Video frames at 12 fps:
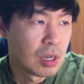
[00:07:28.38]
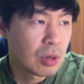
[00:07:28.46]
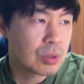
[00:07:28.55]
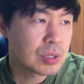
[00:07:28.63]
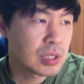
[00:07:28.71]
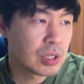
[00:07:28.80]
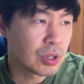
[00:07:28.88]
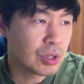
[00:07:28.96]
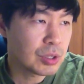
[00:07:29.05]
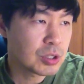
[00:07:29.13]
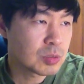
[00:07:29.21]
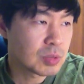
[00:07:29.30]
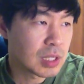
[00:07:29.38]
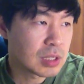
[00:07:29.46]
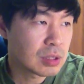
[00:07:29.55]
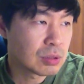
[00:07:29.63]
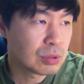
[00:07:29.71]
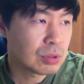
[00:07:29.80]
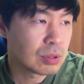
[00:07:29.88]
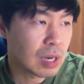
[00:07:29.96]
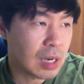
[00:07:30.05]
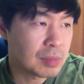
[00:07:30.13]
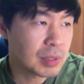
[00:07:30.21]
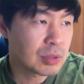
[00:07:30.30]
혹시 여력이 좀 되시고
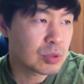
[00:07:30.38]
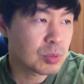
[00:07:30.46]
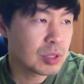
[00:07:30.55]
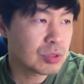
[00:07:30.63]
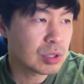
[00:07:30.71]
알바도 좀 할 수